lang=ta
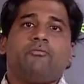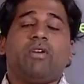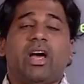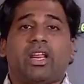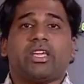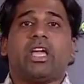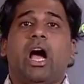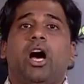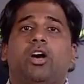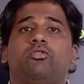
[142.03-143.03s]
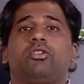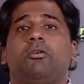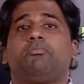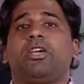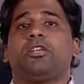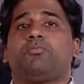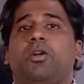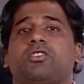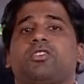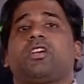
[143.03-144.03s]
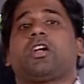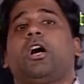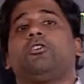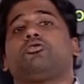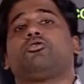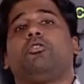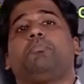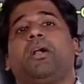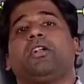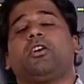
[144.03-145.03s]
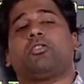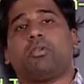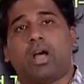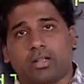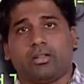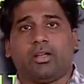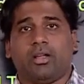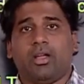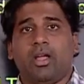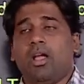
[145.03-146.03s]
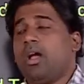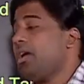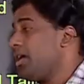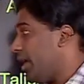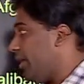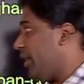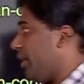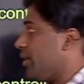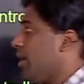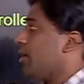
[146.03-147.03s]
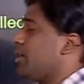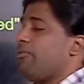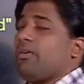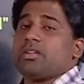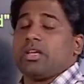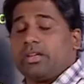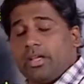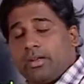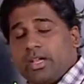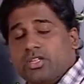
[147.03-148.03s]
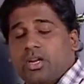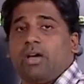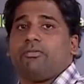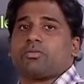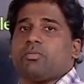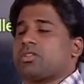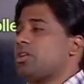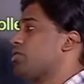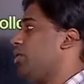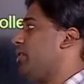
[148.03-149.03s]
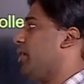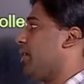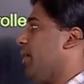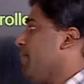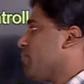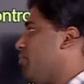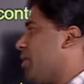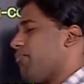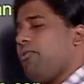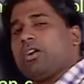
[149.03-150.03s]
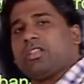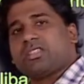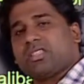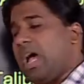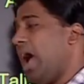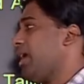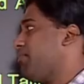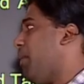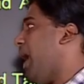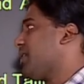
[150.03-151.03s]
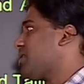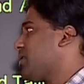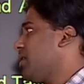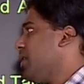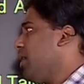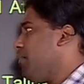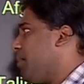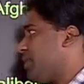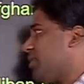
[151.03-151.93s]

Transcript: வேற யாரும் இந்த பீஸ் ப்ராசஸை கண்ட்ரோல் பண்ணக்கூடாதுன்னு இந்தியன் டிஃபன் இந்தியன் எக்ஸ்டர்னல் அஃபேர்ஸ் மினிஸ்டர் சொல்லியிருந்தாரு பட் ஃபார் த சேட் பார்ட் பட்